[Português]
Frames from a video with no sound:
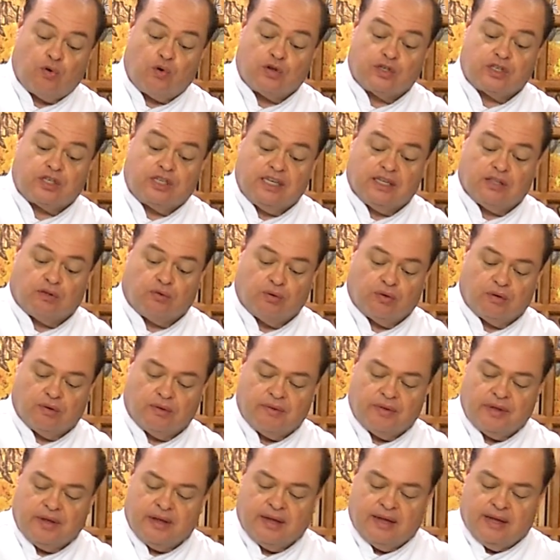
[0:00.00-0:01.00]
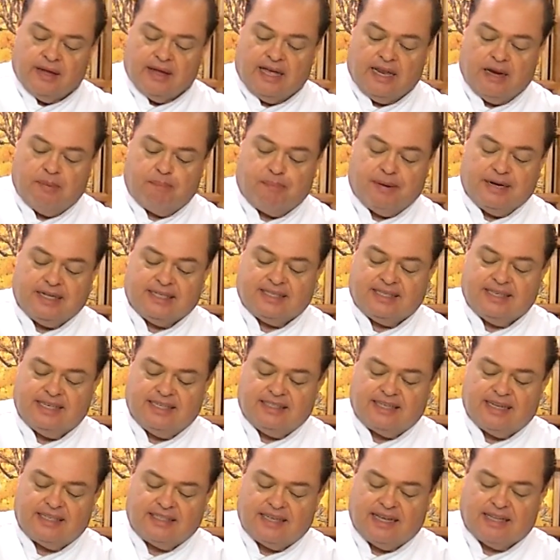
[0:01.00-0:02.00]
cozido, ele
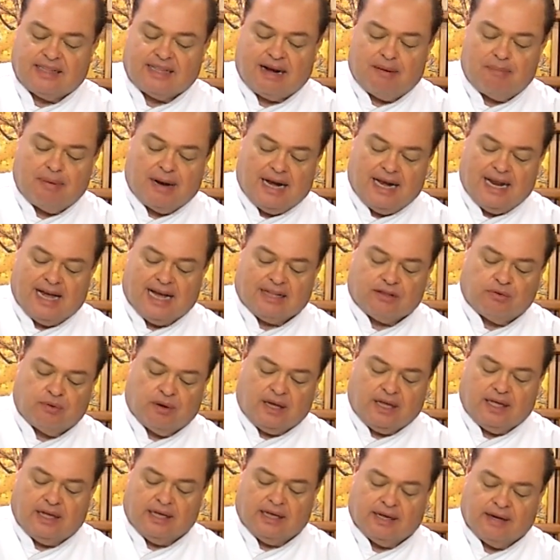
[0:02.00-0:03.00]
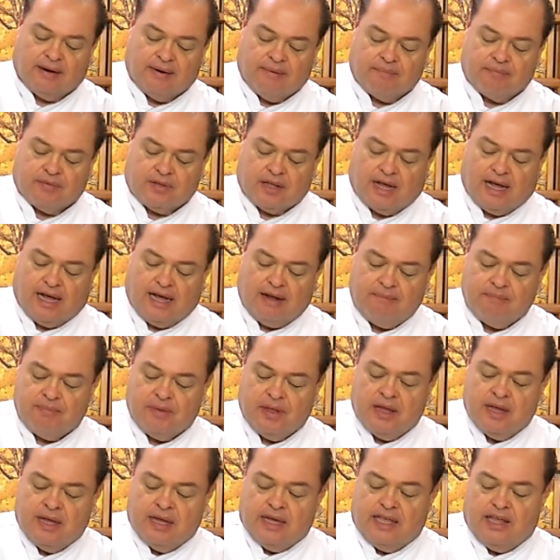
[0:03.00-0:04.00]
precisa ser trabalhado aqui, tá?
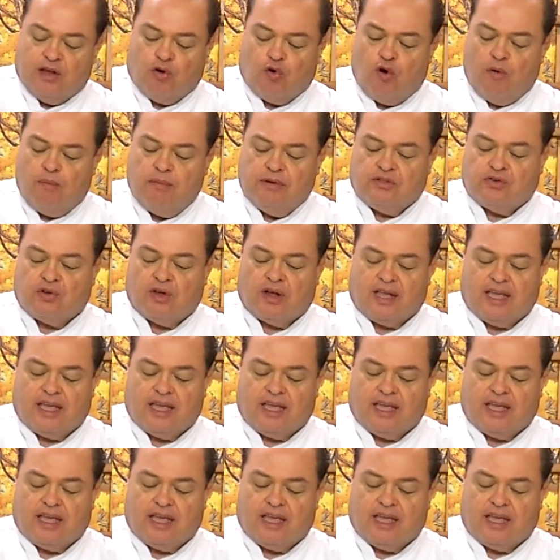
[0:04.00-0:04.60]
E como isso